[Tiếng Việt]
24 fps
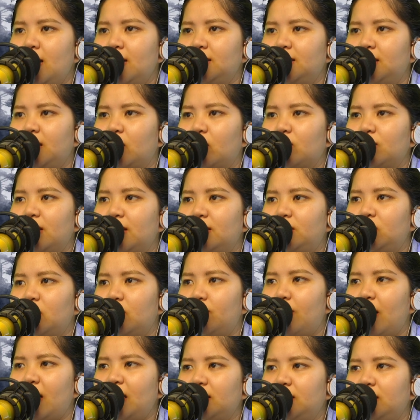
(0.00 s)
Chỉ có thể
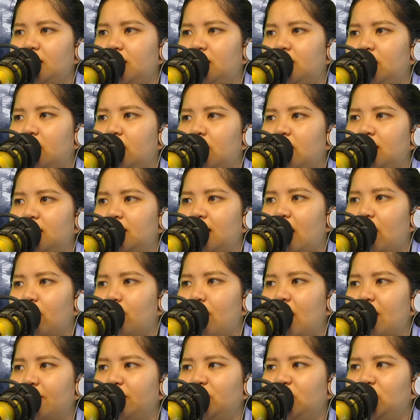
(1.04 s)
trơ mắt nhìn thân hình cao
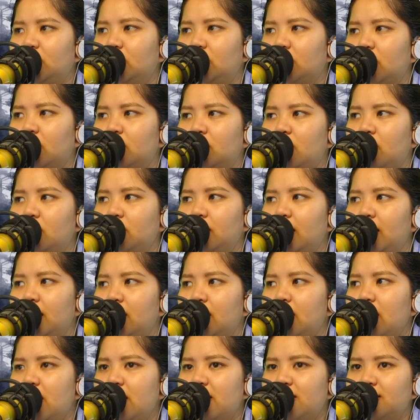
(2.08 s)
30 trượng cực lớn kia
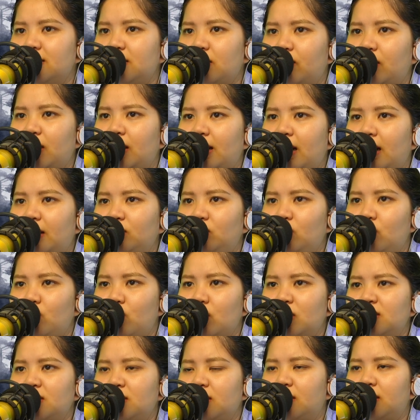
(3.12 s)
Sau khi cắn đuốc
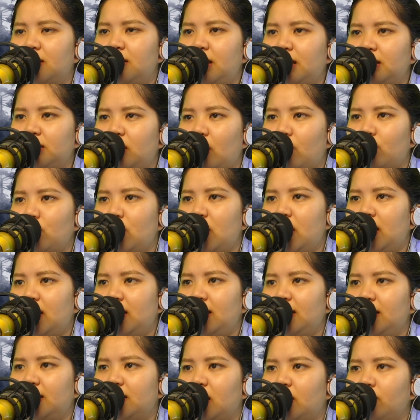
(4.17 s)
quốc sư kính an tộc
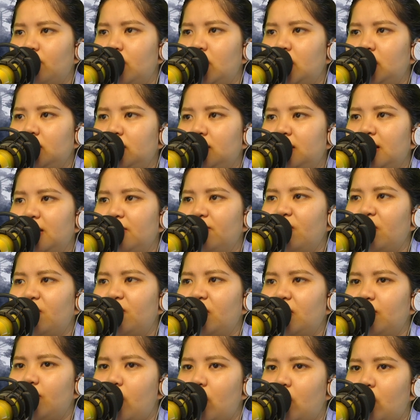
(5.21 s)
liền cất bước tiến về
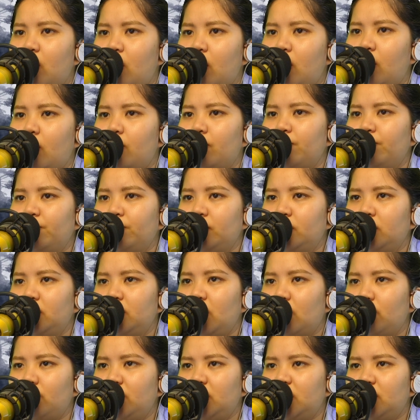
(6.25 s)
phía bọn họ
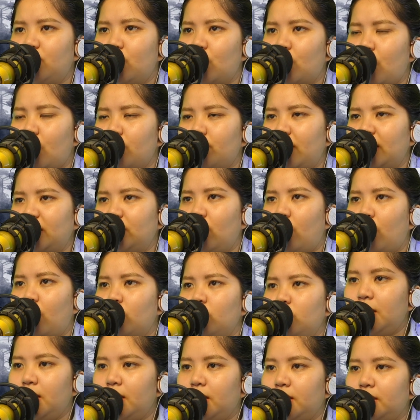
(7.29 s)
Giống như một con bảnh
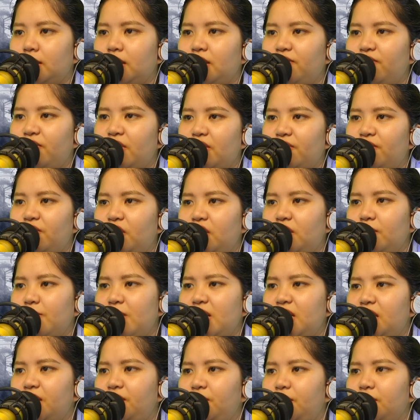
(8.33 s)
hổ Đi về phía
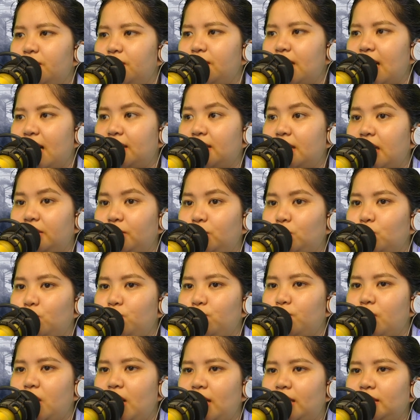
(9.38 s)
bề linh dương đang lạnh
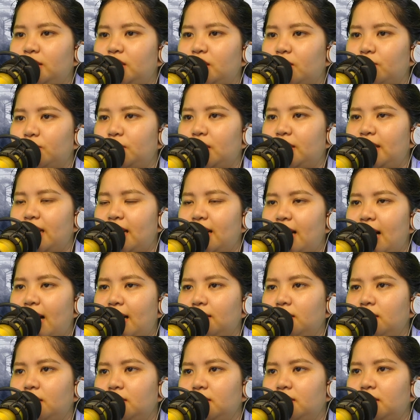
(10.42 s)
trung Trong thời gian
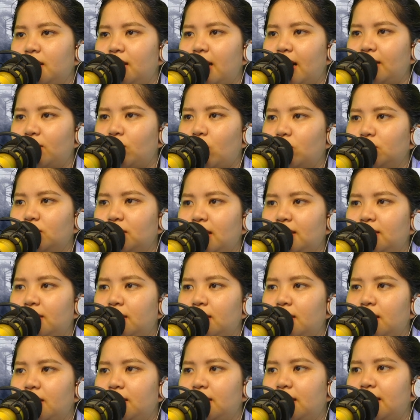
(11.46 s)
ngắn Thân ảnh ngón tay
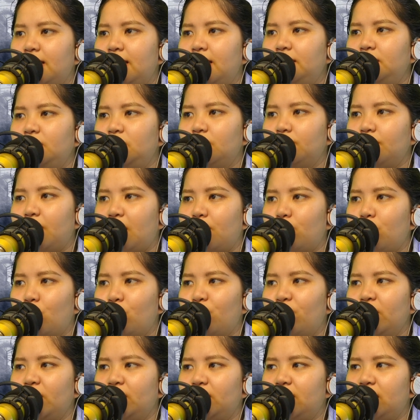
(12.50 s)
thần linh đã đến trước mặt
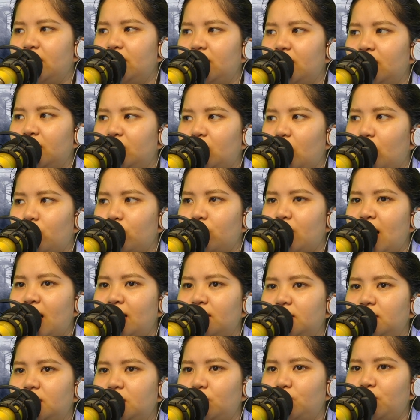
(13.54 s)
một vị thiên diện tộc
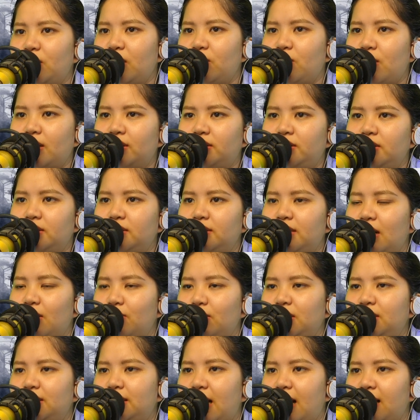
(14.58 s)
Đang ở trong giai đoạn dưỡng đạo
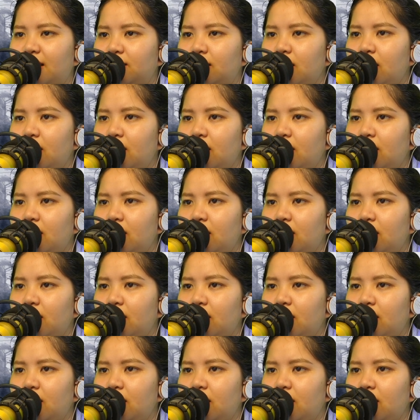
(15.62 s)
linh tàng